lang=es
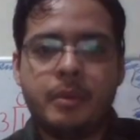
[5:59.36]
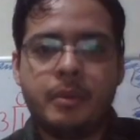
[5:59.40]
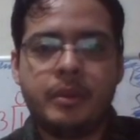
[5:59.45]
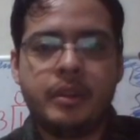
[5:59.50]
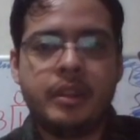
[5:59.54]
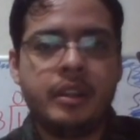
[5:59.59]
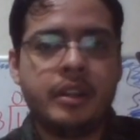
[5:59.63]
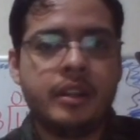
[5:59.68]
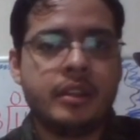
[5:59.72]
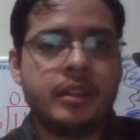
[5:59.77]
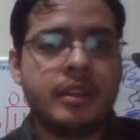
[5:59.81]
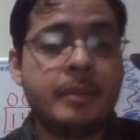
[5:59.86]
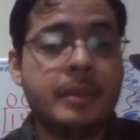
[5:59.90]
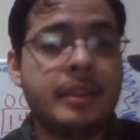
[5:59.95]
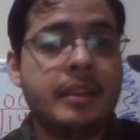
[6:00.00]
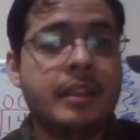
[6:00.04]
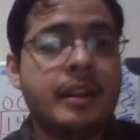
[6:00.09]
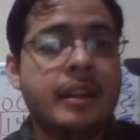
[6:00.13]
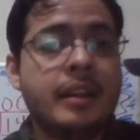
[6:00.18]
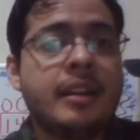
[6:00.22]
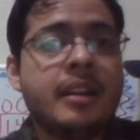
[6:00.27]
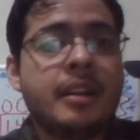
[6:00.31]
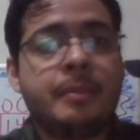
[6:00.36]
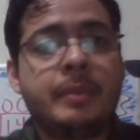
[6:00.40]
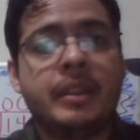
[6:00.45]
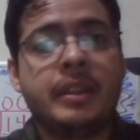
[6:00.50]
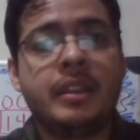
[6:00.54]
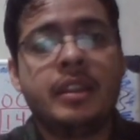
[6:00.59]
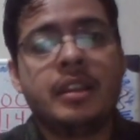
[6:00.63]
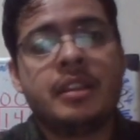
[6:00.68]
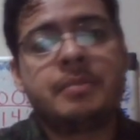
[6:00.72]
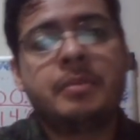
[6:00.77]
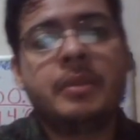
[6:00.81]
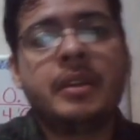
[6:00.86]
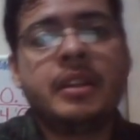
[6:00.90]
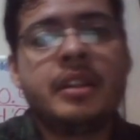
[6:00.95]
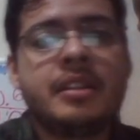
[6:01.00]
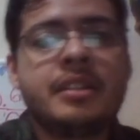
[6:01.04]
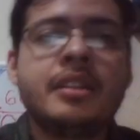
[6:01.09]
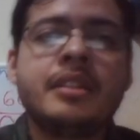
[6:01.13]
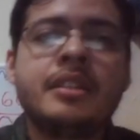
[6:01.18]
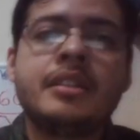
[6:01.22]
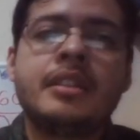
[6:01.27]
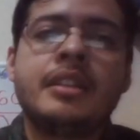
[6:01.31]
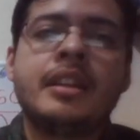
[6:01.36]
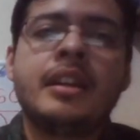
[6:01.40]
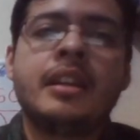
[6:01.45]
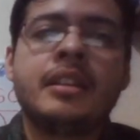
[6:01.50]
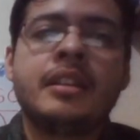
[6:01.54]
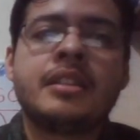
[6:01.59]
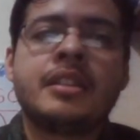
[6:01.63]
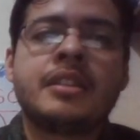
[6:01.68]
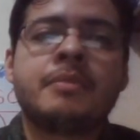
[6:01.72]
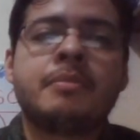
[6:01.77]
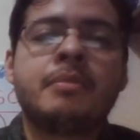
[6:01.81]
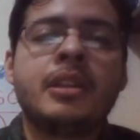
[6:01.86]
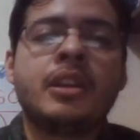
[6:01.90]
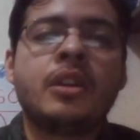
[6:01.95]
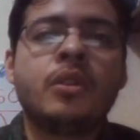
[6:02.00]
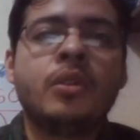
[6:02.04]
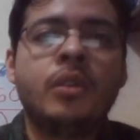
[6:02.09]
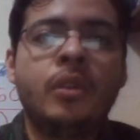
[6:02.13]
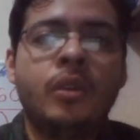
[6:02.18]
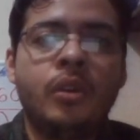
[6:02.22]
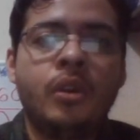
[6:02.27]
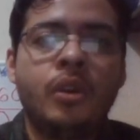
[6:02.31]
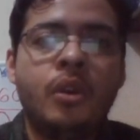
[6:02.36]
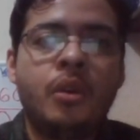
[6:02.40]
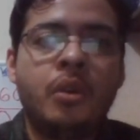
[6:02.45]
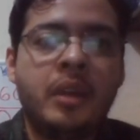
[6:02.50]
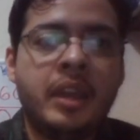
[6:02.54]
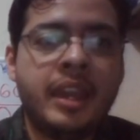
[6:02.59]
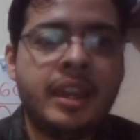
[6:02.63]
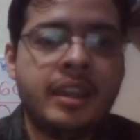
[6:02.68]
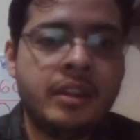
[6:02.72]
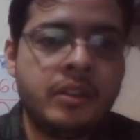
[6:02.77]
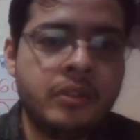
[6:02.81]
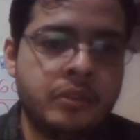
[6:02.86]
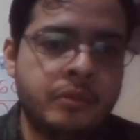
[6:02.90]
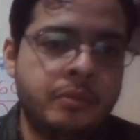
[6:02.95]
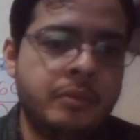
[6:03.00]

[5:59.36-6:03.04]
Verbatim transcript: voy directamente a la carpeta de experiencias y ya les explico lo que hay en los